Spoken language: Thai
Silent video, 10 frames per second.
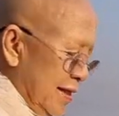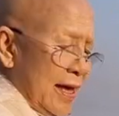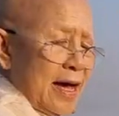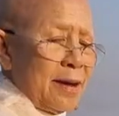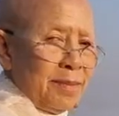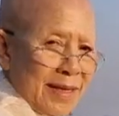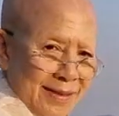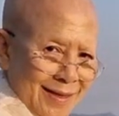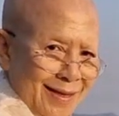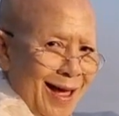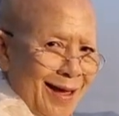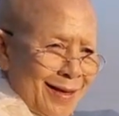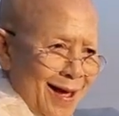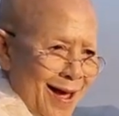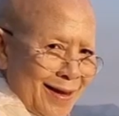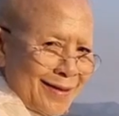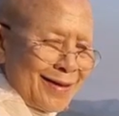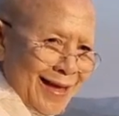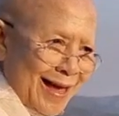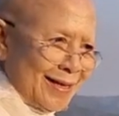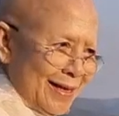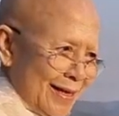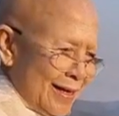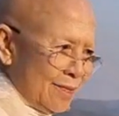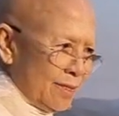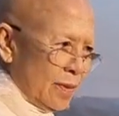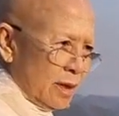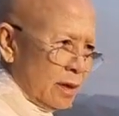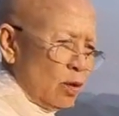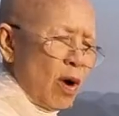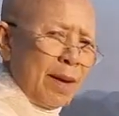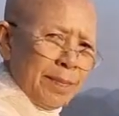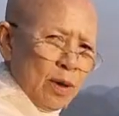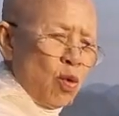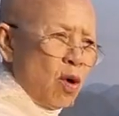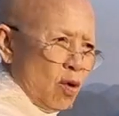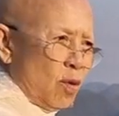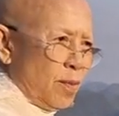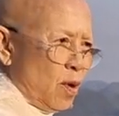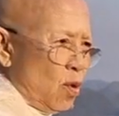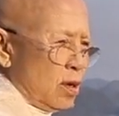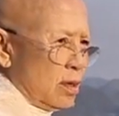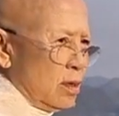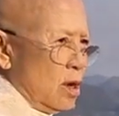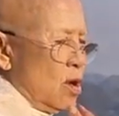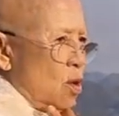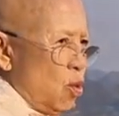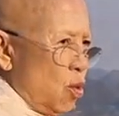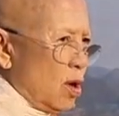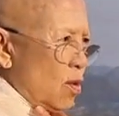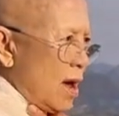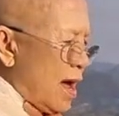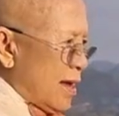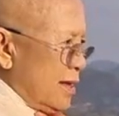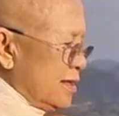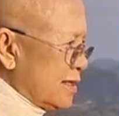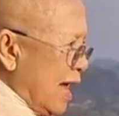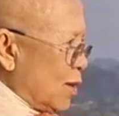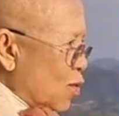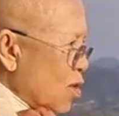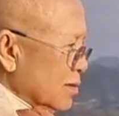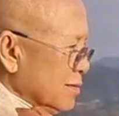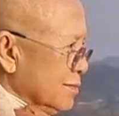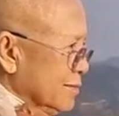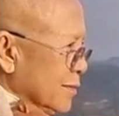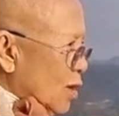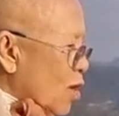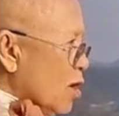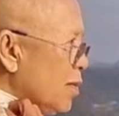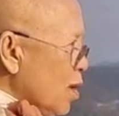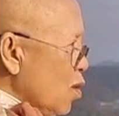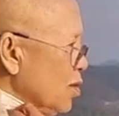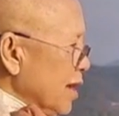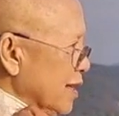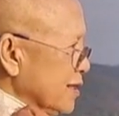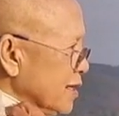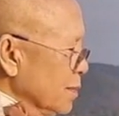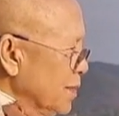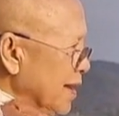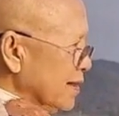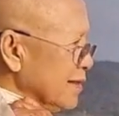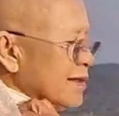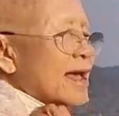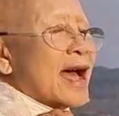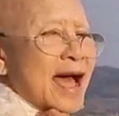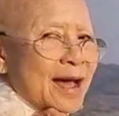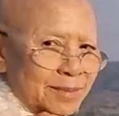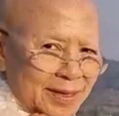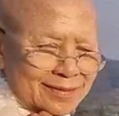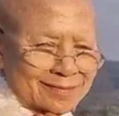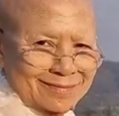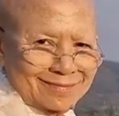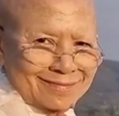เป็นอมิสทายาทดังนี้ คือความเป็นห่วงของพระองค์ คือห่วงว่าสาวกของพระองค์เนี่ย จะเป็นอมิส